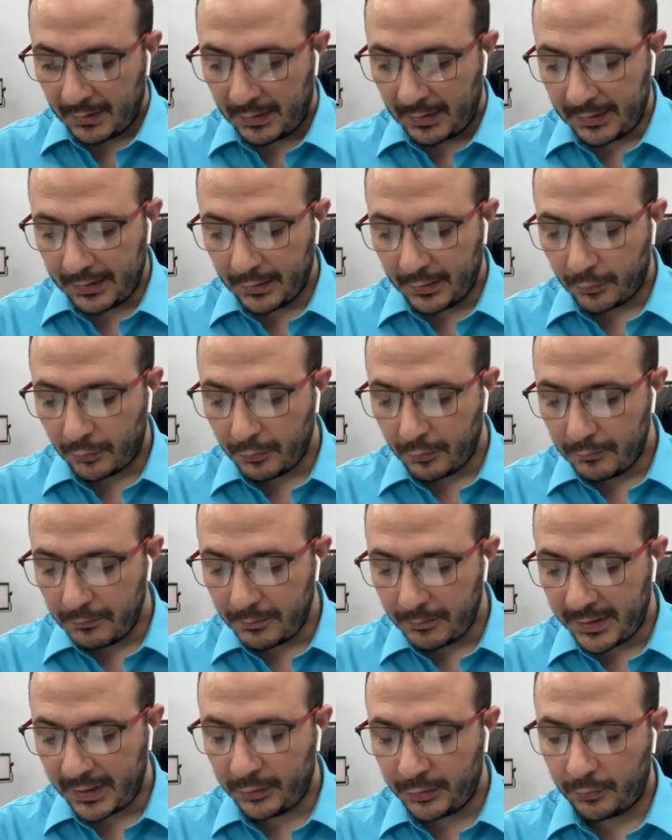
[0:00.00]

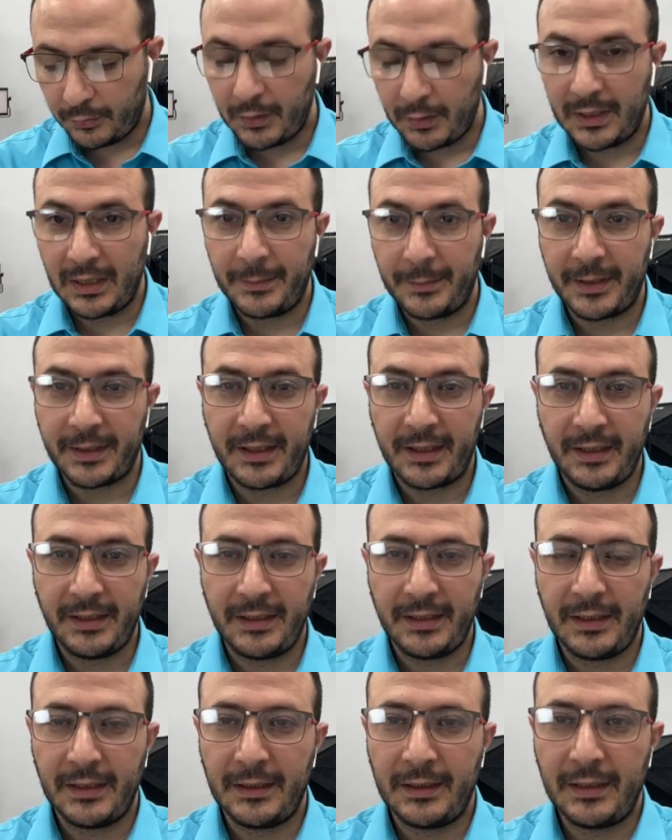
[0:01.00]
اليوم يدعو
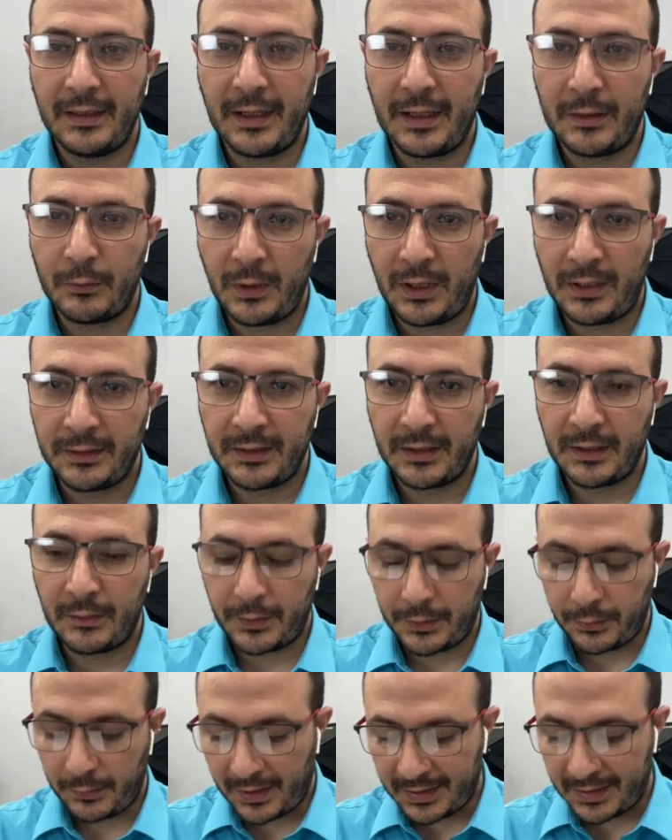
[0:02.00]
الأمريكيين للوحدة
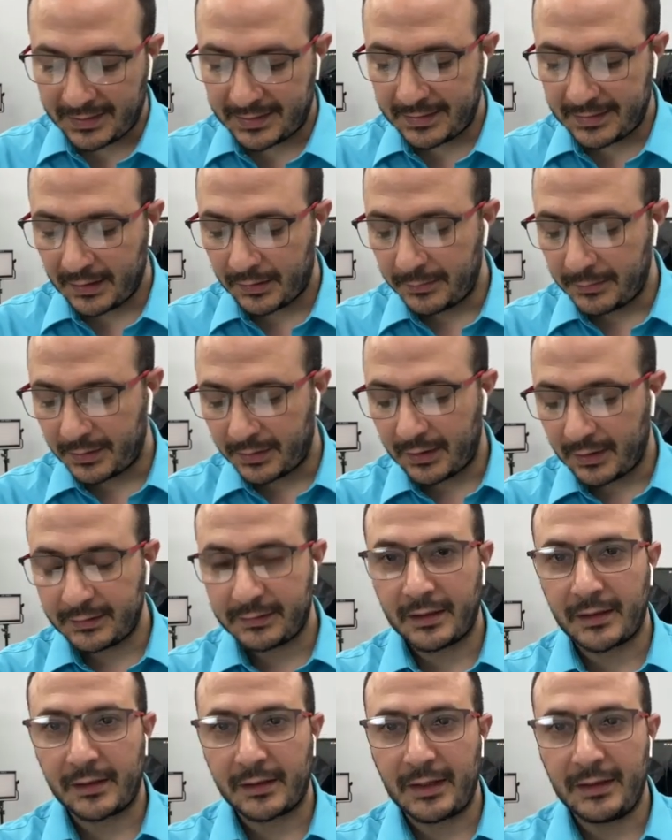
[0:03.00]
ويحذر من
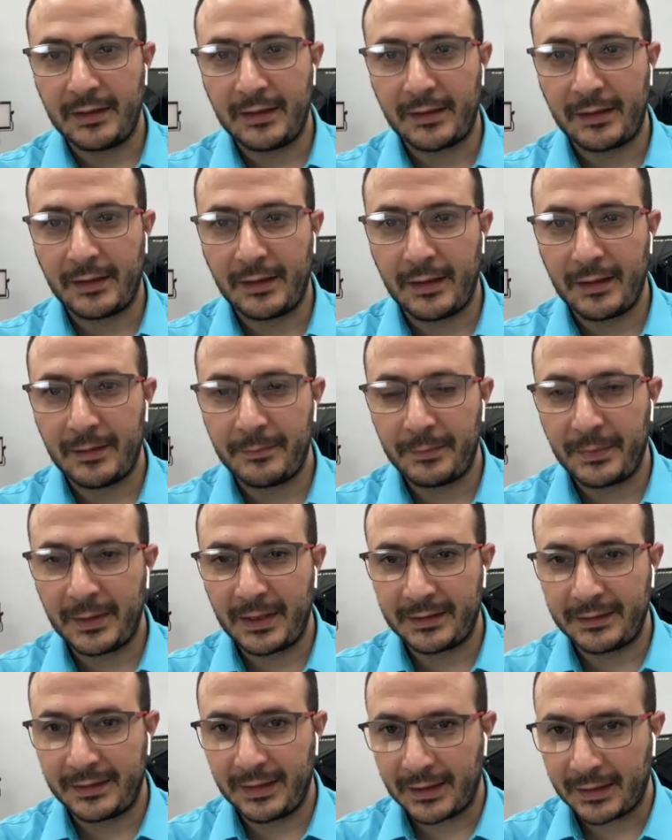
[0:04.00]
خطر الإرهاب
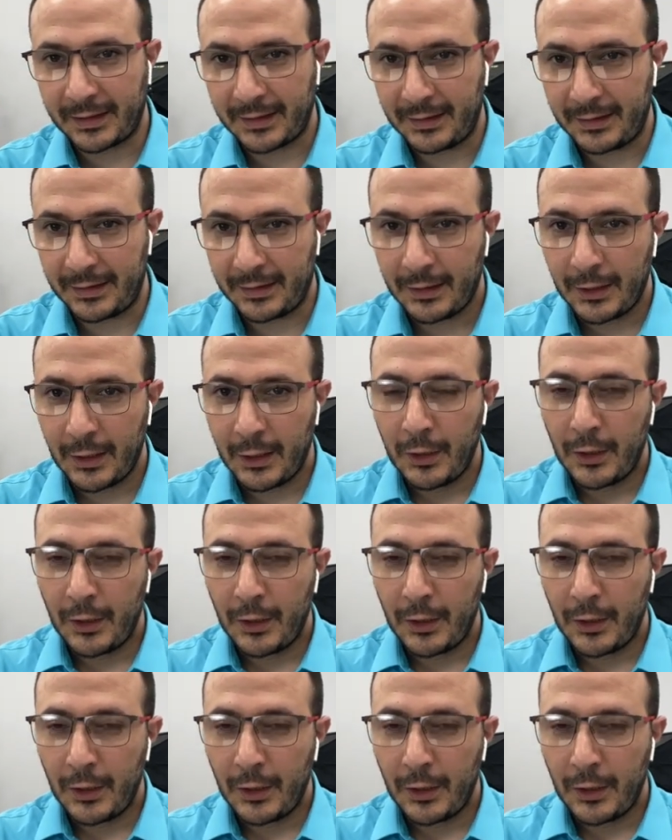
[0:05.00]
الداخلي